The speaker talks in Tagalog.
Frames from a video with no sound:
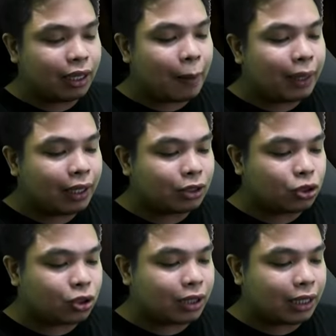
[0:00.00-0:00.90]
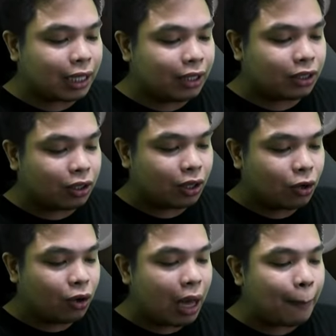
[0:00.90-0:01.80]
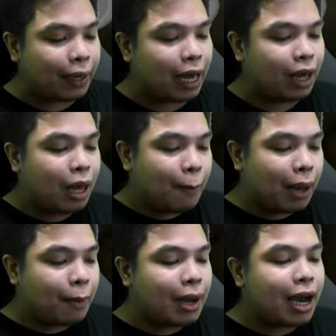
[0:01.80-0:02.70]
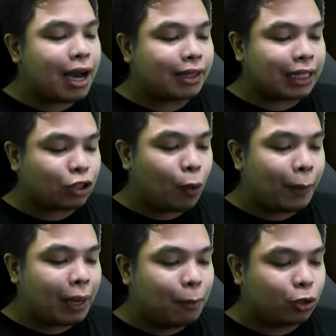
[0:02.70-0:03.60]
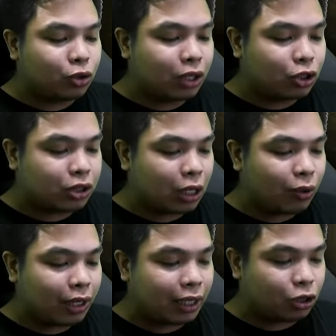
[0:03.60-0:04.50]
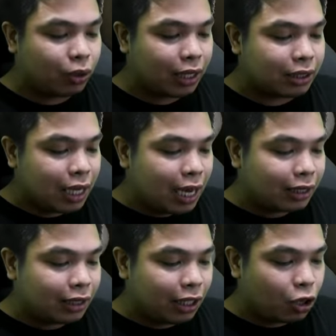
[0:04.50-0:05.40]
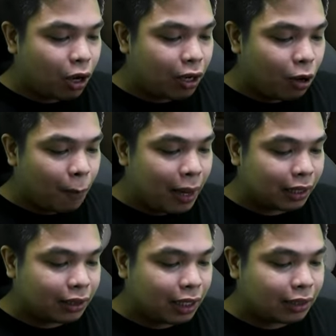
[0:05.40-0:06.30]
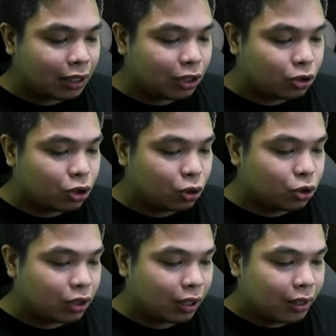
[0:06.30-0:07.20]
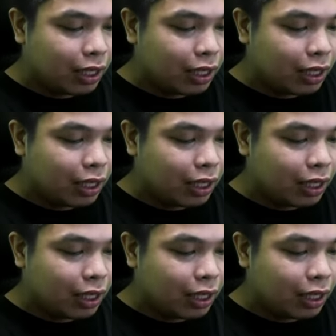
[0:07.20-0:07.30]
Grabe, nasusundan tayo dito. O nga pala, may mga tatlo pala multo dito sa lugar na ito, guys. At hindi ko alam kung bakit nila tayo dito sinusundan.